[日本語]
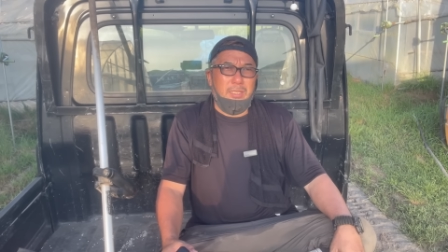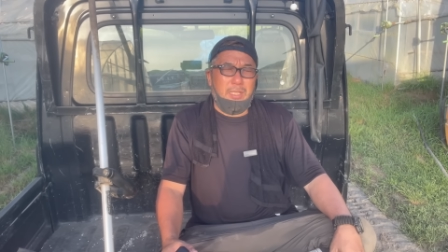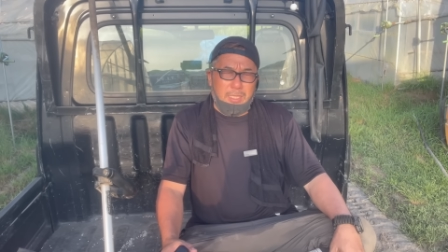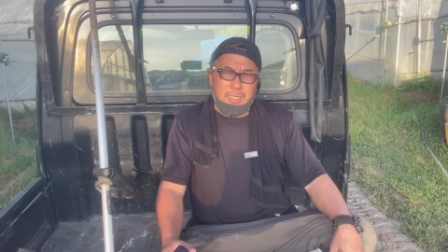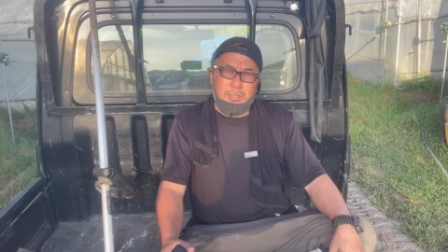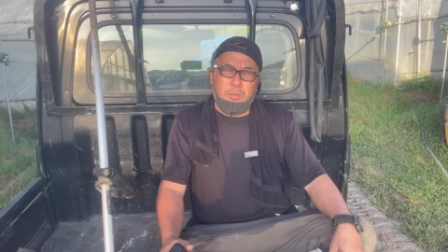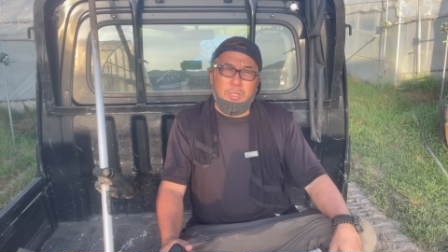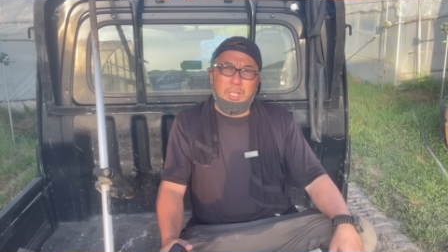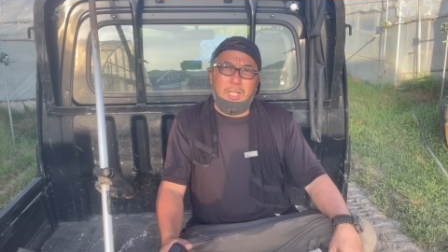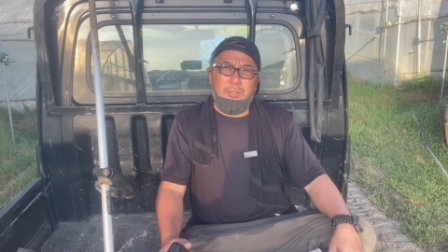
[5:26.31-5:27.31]
かなりこ
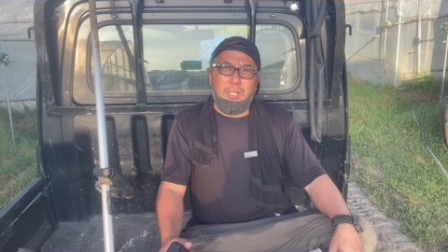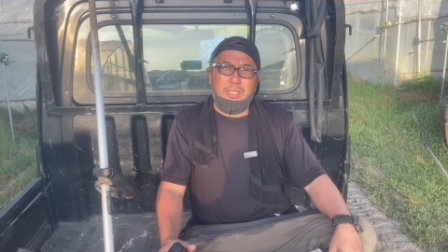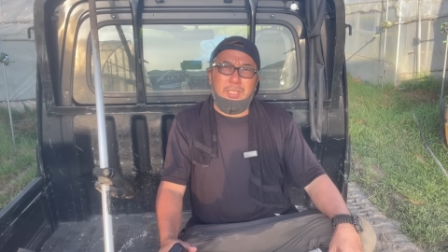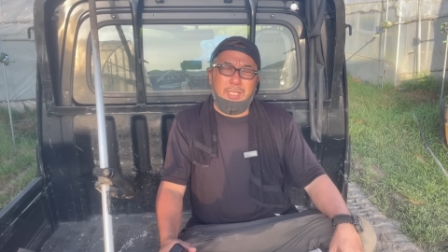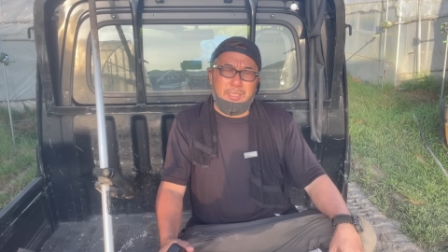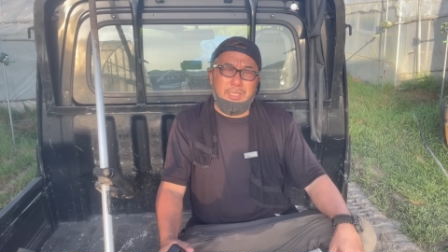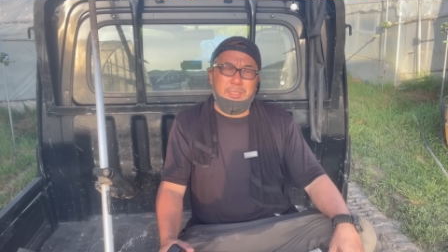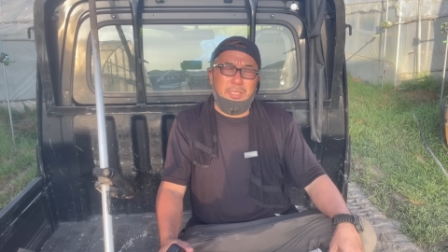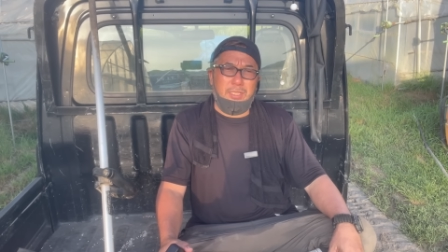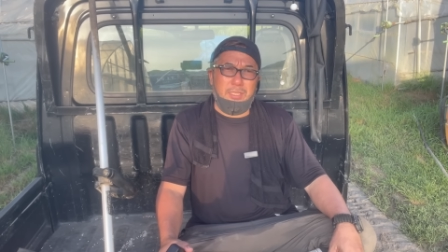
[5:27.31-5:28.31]
れからの飽きた
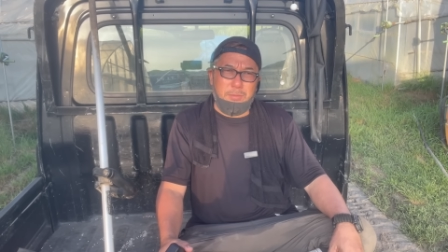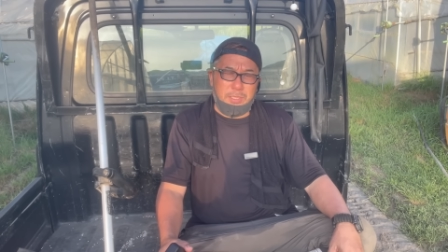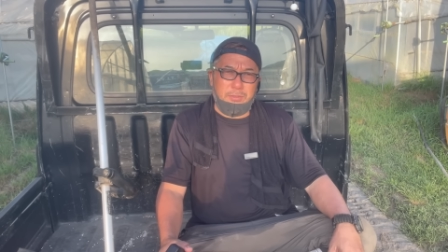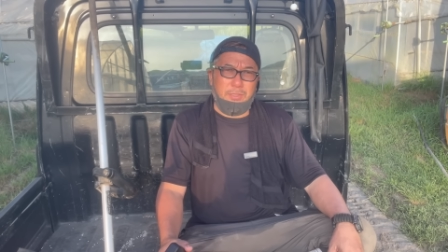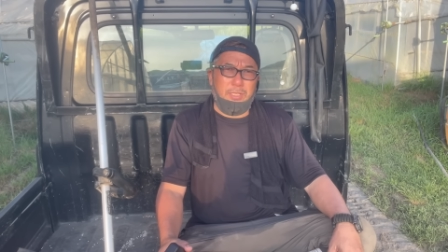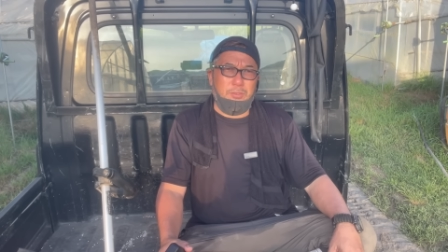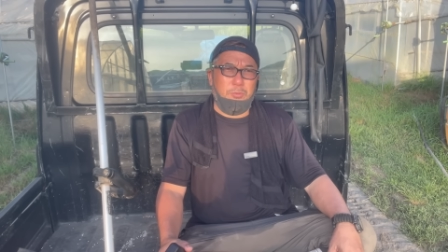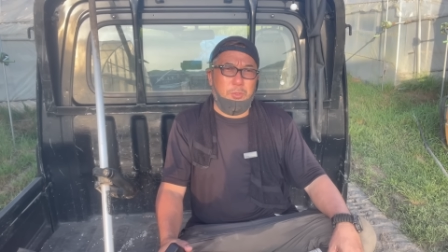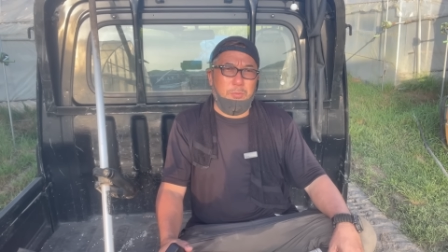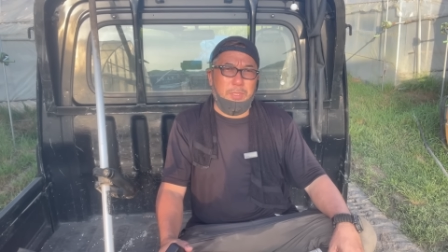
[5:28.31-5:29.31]
形で厳しくなると
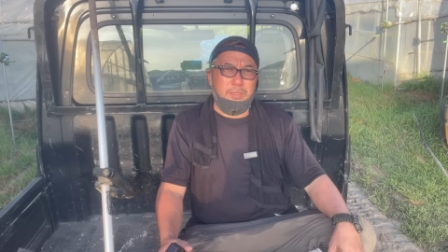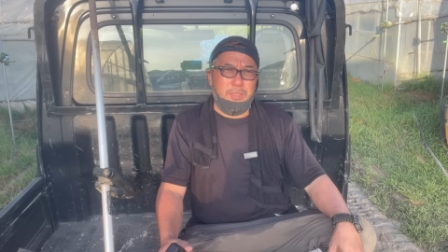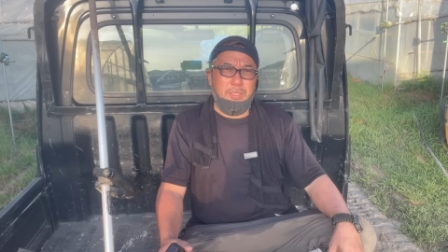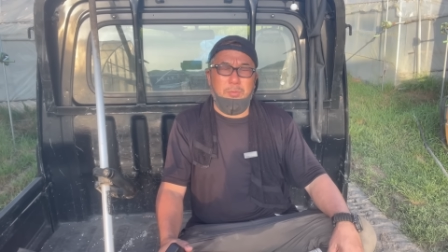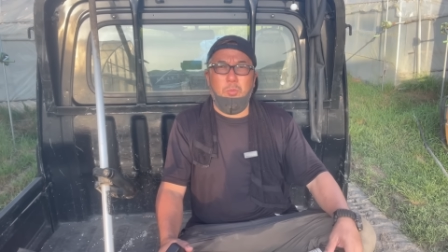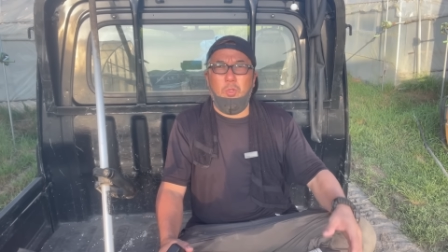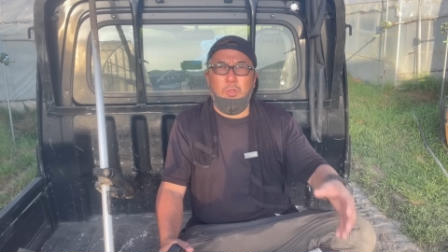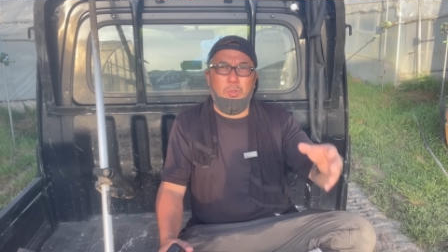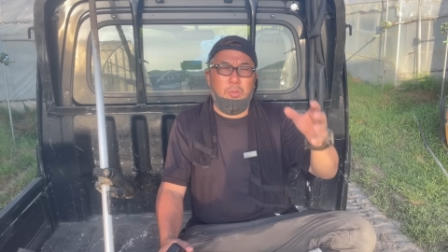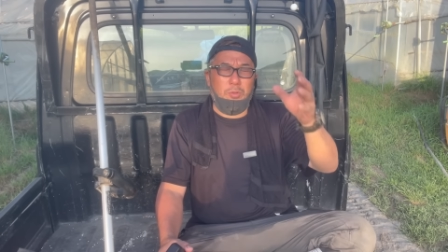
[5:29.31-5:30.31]
思いますし
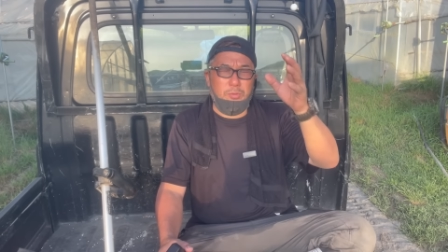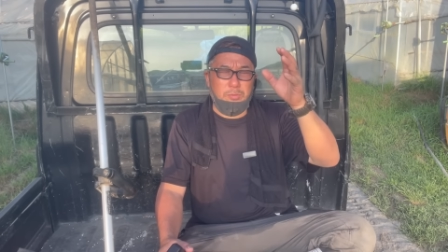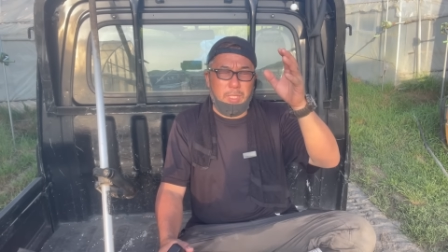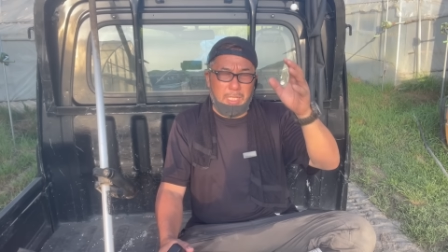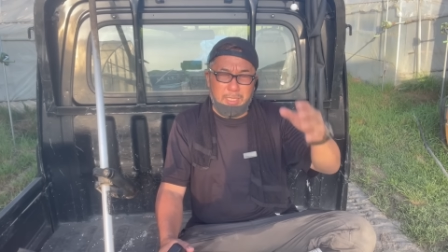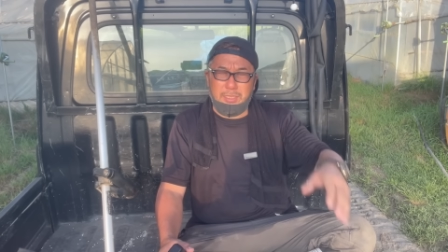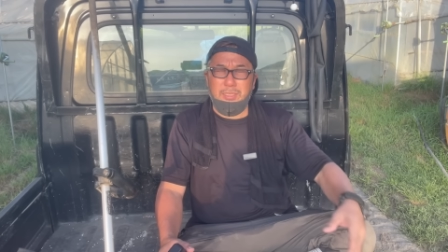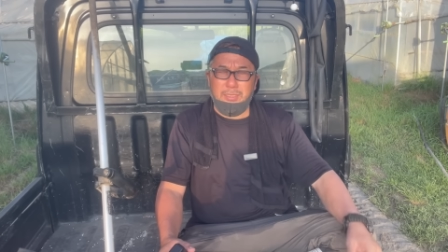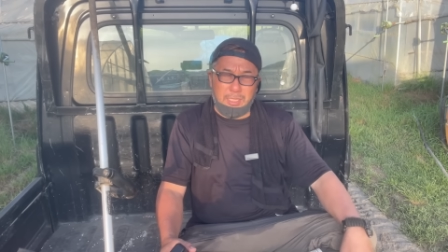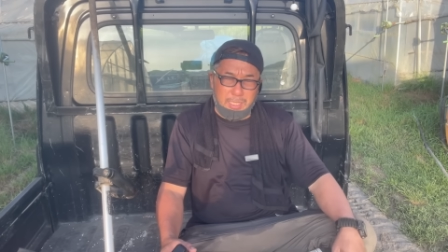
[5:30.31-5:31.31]
もう
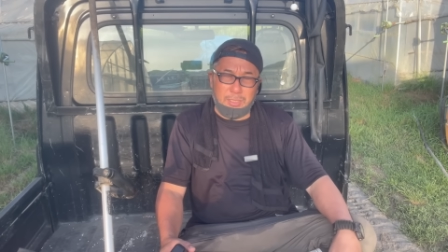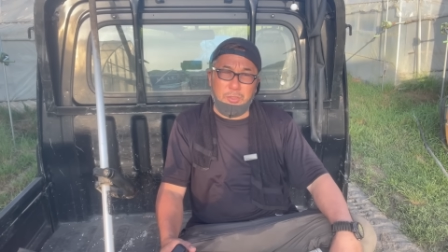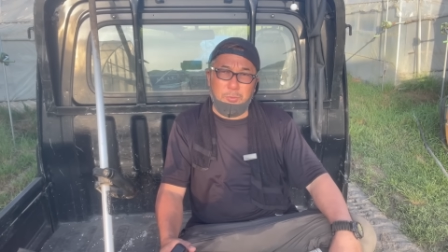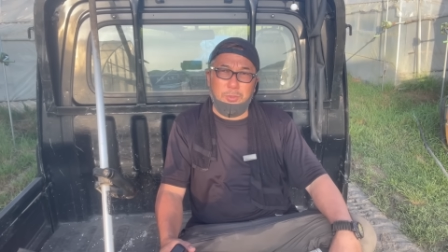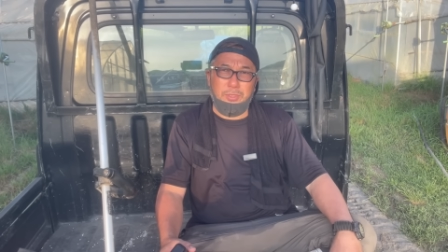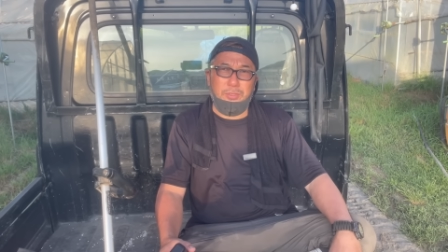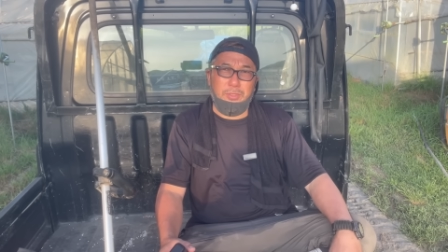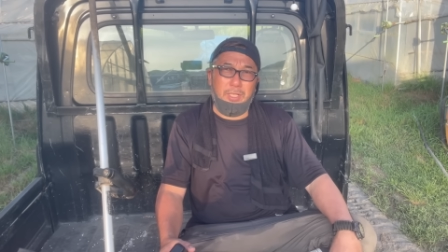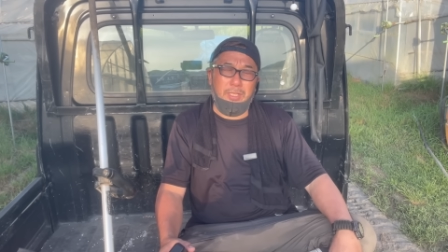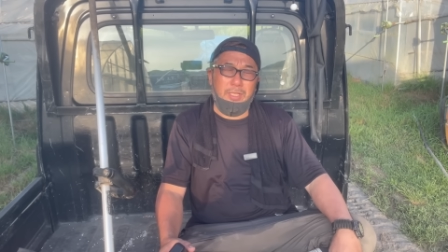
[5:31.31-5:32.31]
話にならんと思うんです
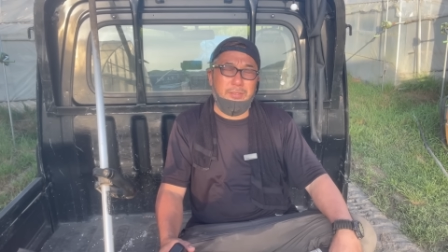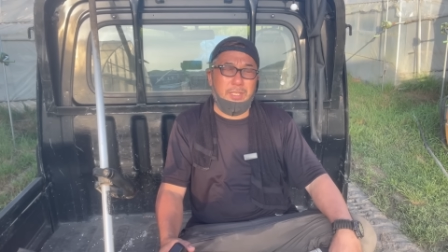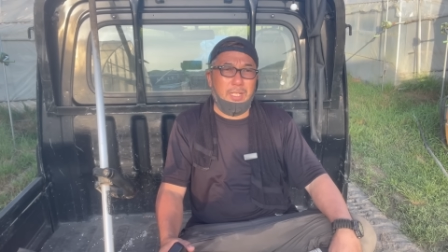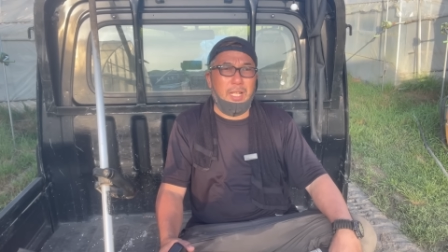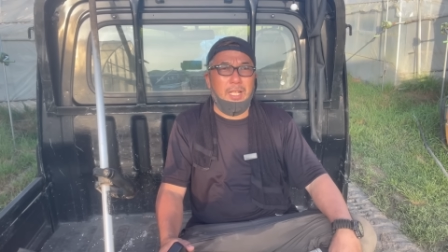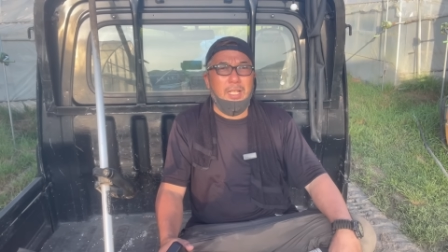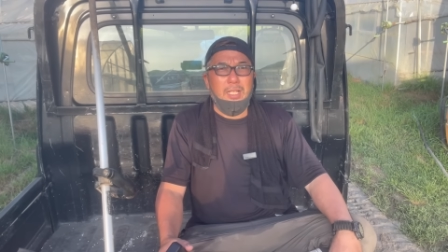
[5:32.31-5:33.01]
よね。ですから